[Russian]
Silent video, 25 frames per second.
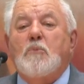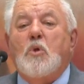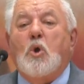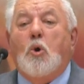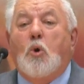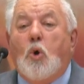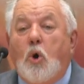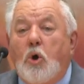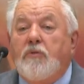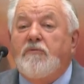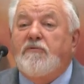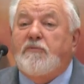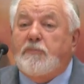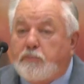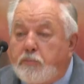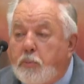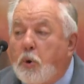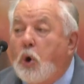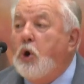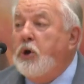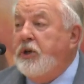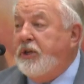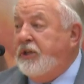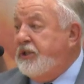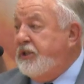Он в
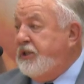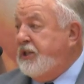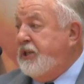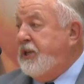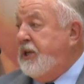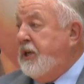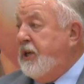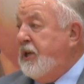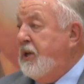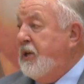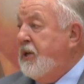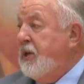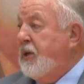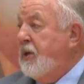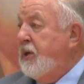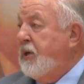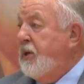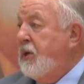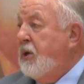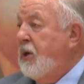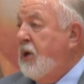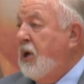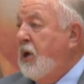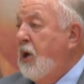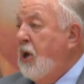поиске –
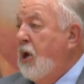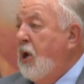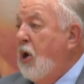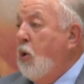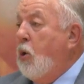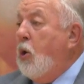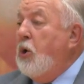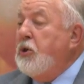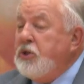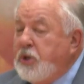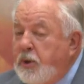он